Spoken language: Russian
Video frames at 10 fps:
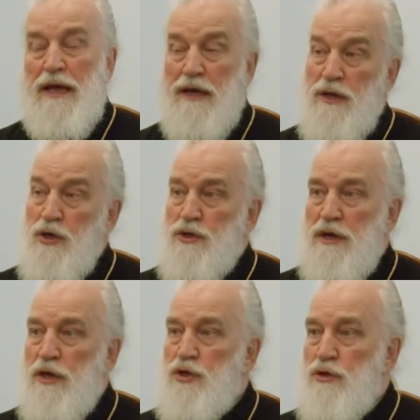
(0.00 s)
Конечно,
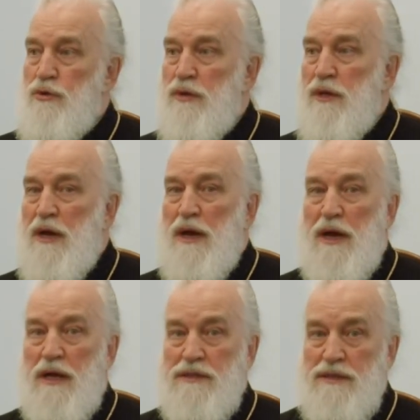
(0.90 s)
речь идет
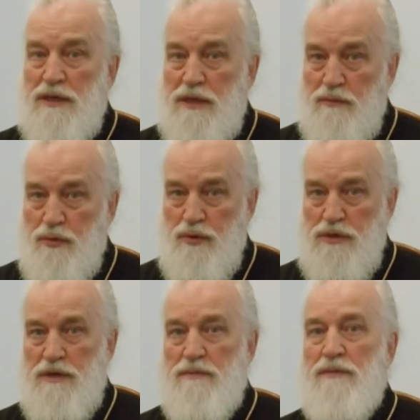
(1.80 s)
о Сыне
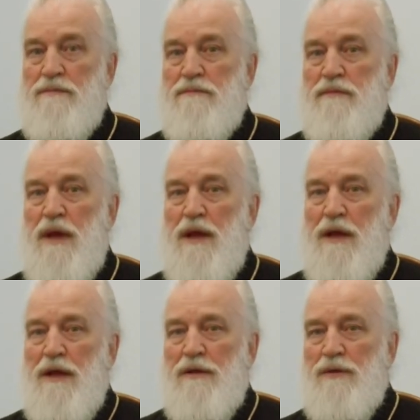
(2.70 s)
Божьем,
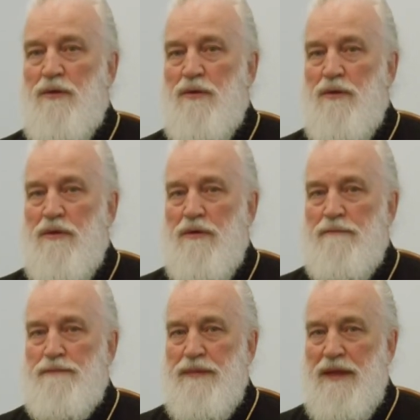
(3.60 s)
но
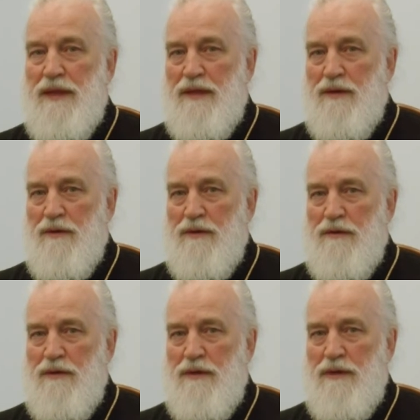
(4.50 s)

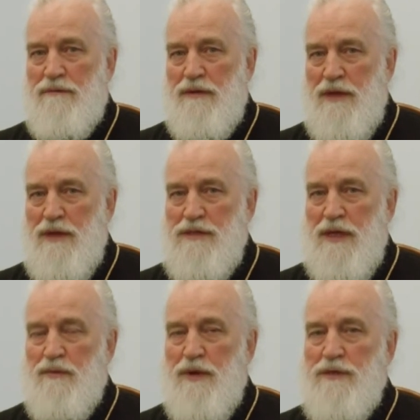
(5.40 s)
евангелист
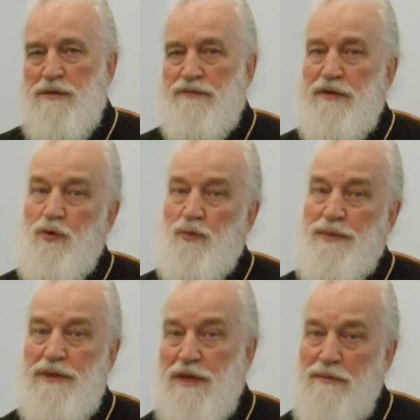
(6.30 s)
Иоанн Богослов не
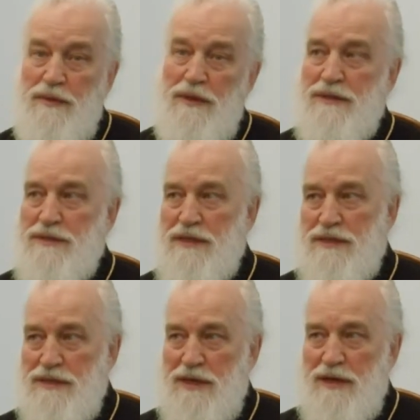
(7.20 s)
употребил
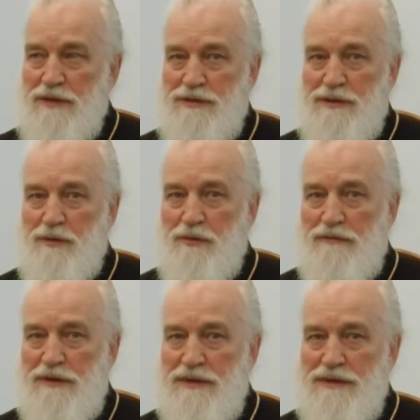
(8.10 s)
здесь
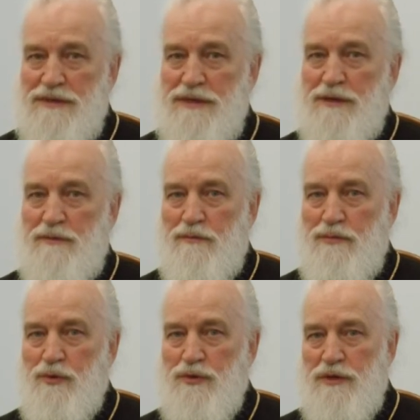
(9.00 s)
слово «сын
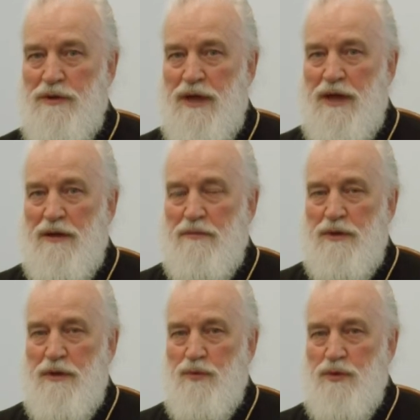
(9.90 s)
Божий»,
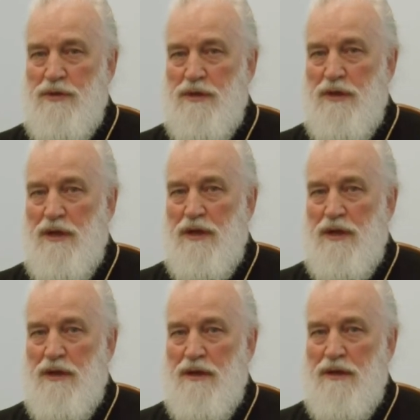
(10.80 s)
потому что
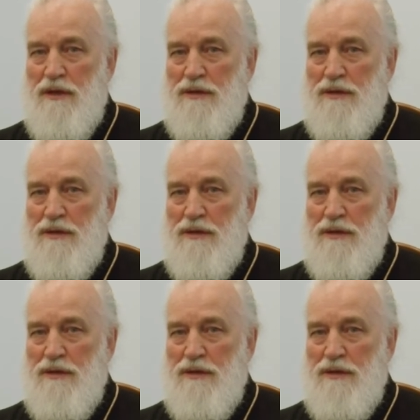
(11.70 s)
э,